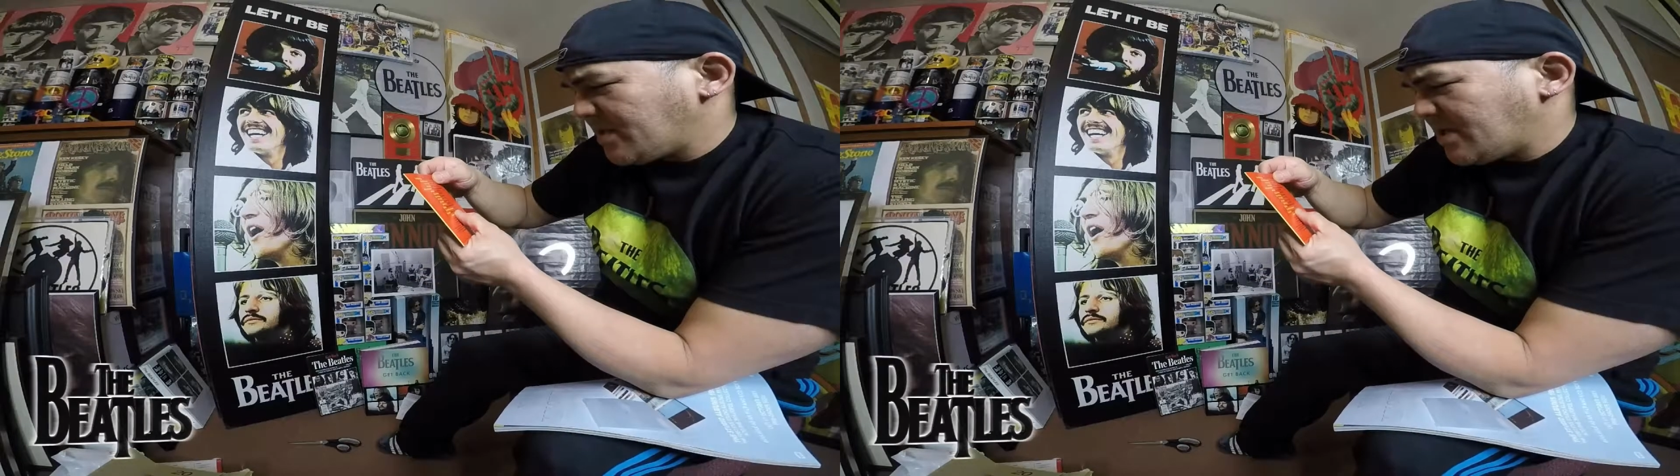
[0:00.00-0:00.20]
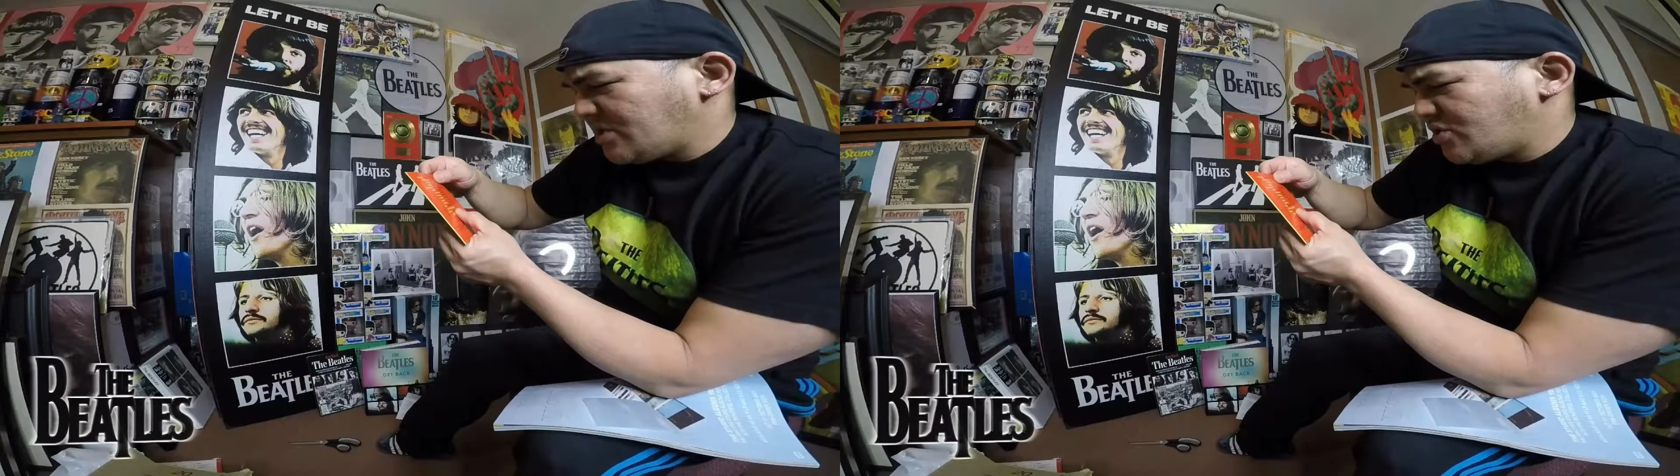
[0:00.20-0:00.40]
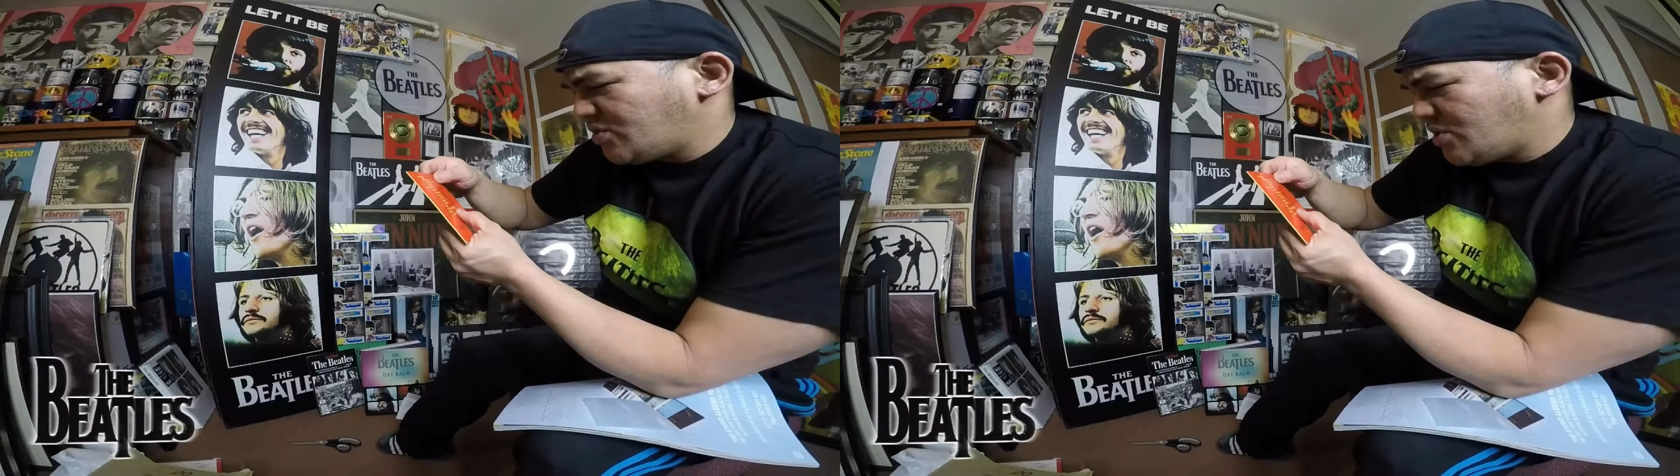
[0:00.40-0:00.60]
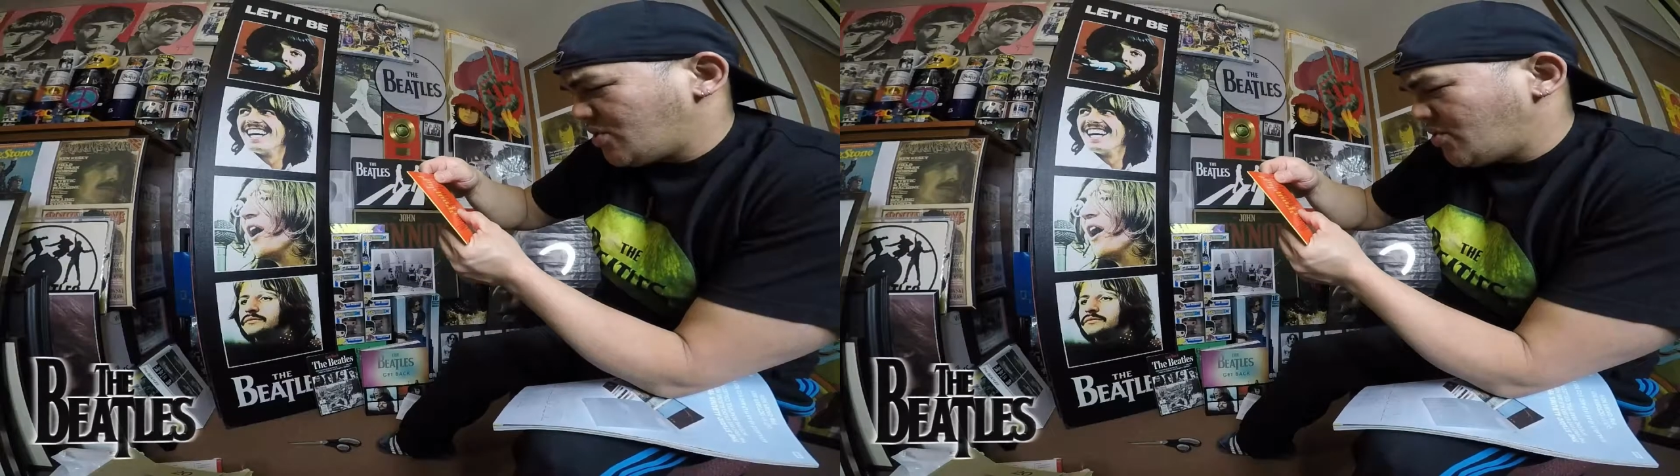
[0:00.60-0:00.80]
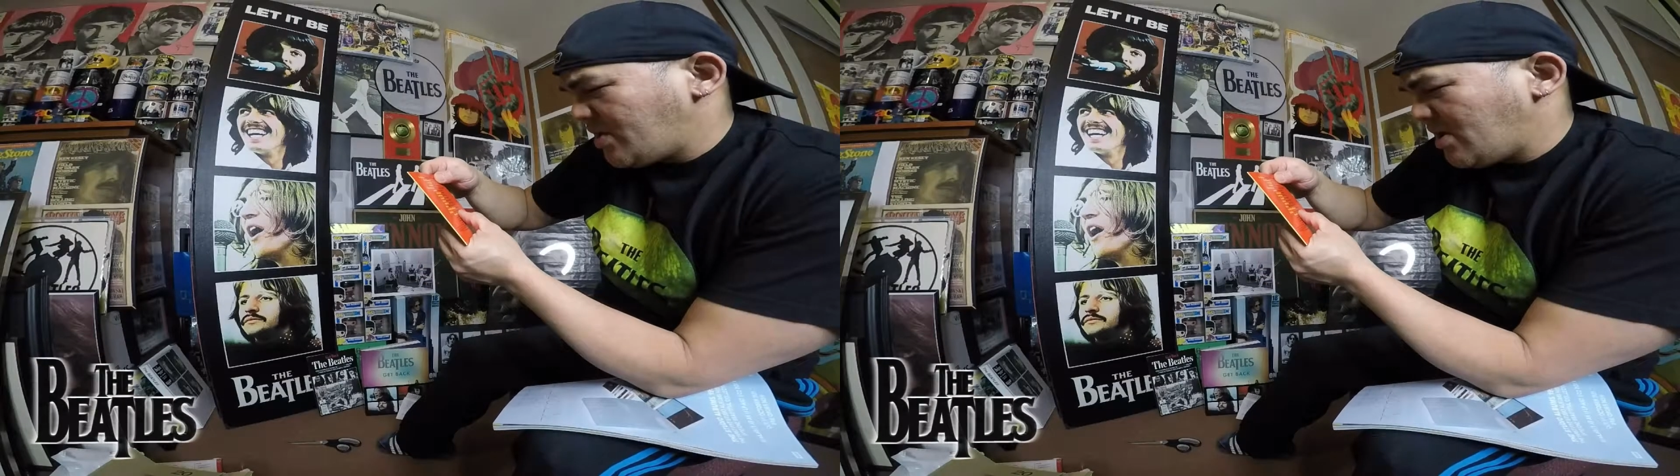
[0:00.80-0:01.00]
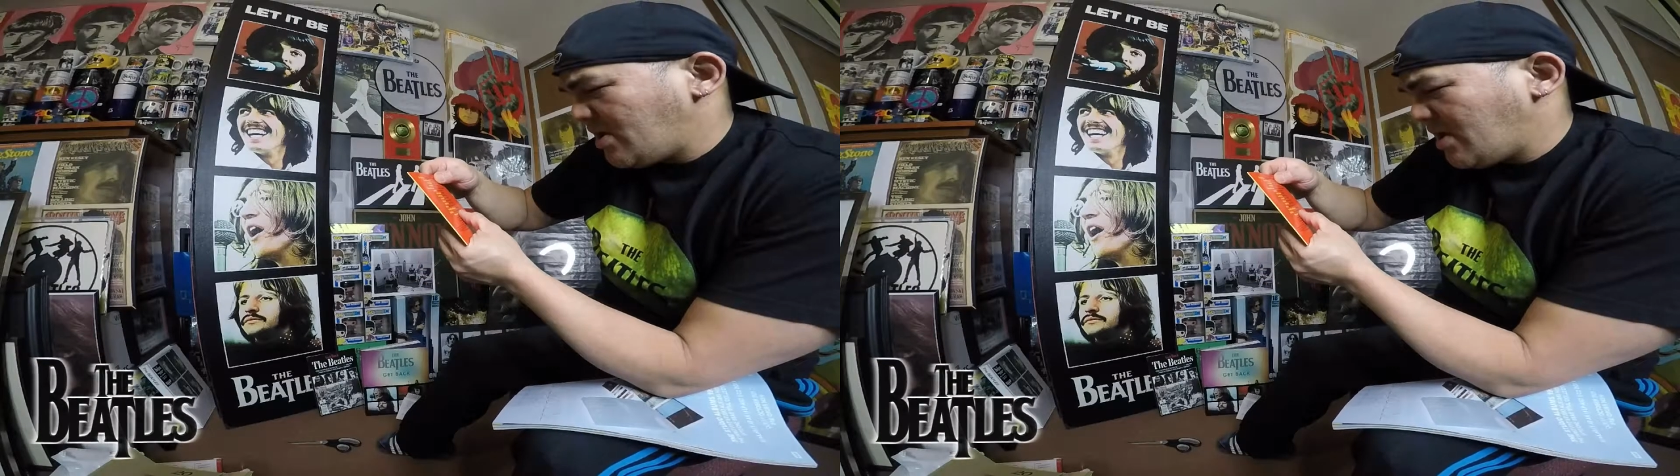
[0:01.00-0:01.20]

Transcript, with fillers: I Should Known,